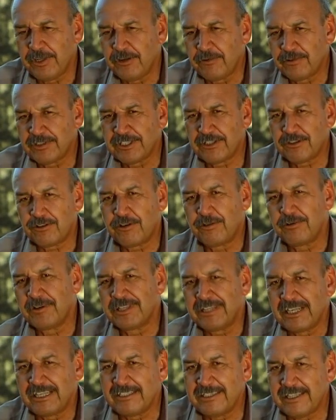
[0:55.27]

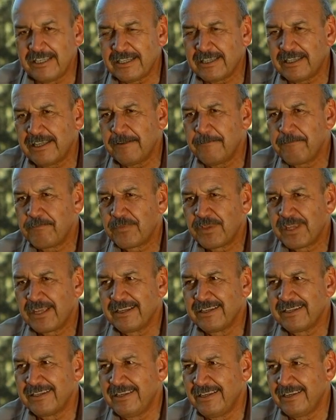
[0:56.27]
1997,
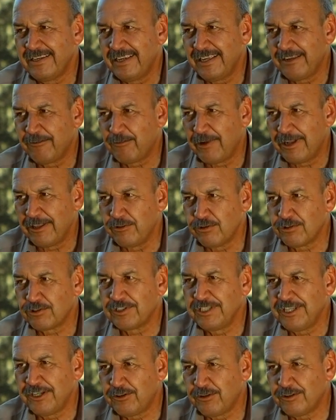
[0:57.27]
en el cual
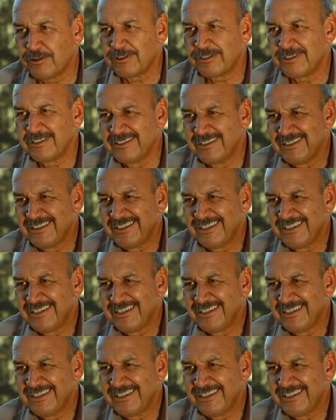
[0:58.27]
dos hijos